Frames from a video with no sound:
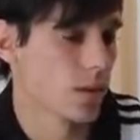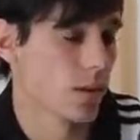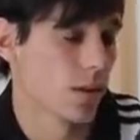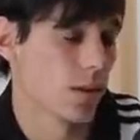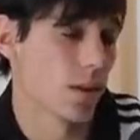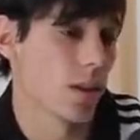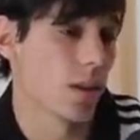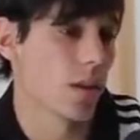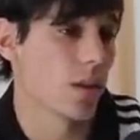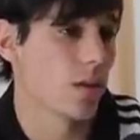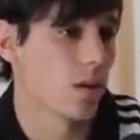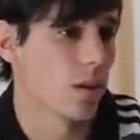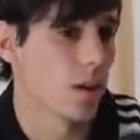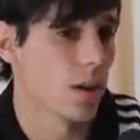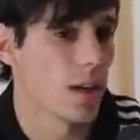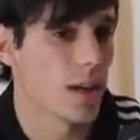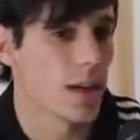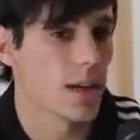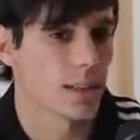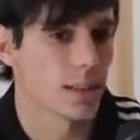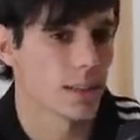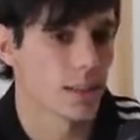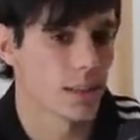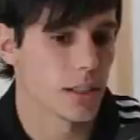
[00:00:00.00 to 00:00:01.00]
Sí,
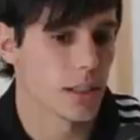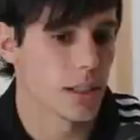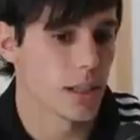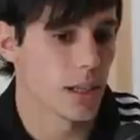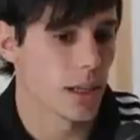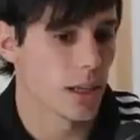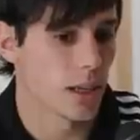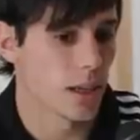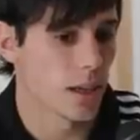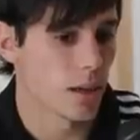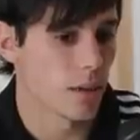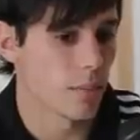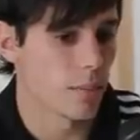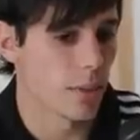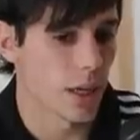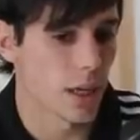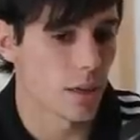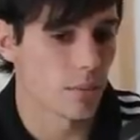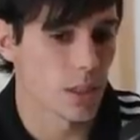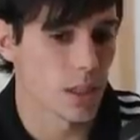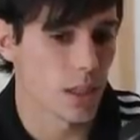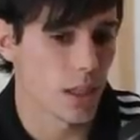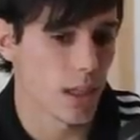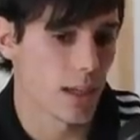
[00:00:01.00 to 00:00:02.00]
ojalá, sería
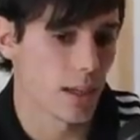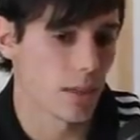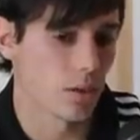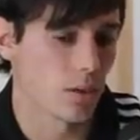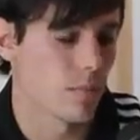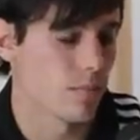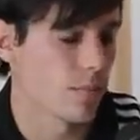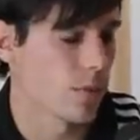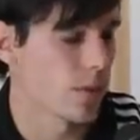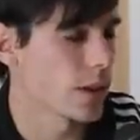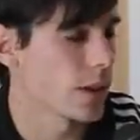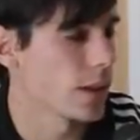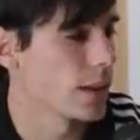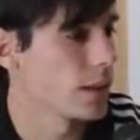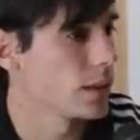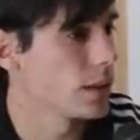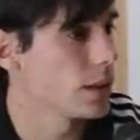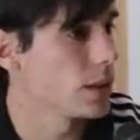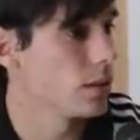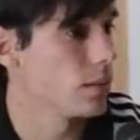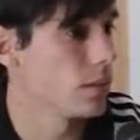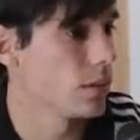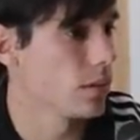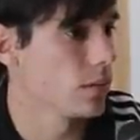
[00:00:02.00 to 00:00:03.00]
para mí algo
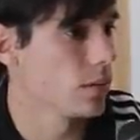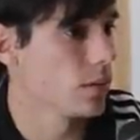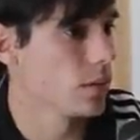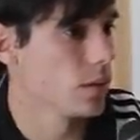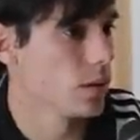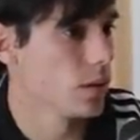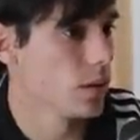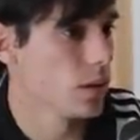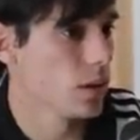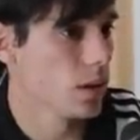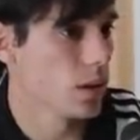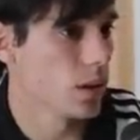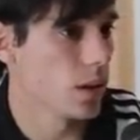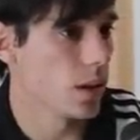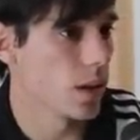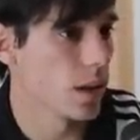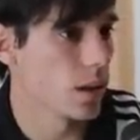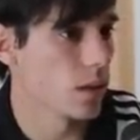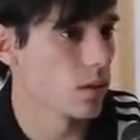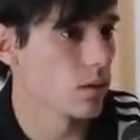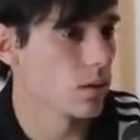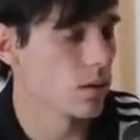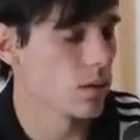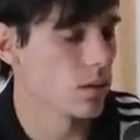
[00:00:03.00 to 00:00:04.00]
importantísimo y
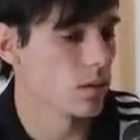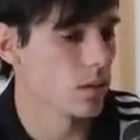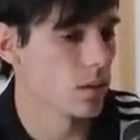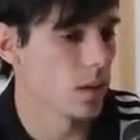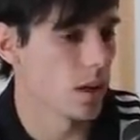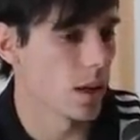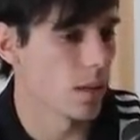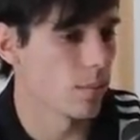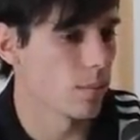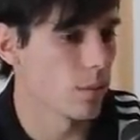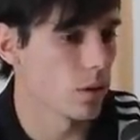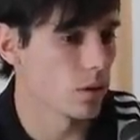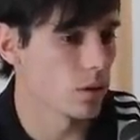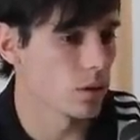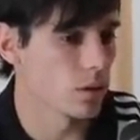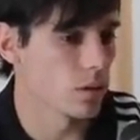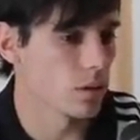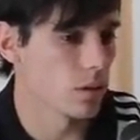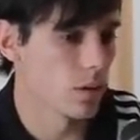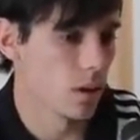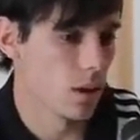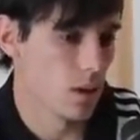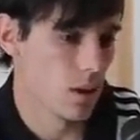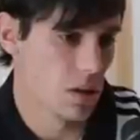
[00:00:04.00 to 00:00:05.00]
algo
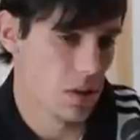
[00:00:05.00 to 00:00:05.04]
hermoso.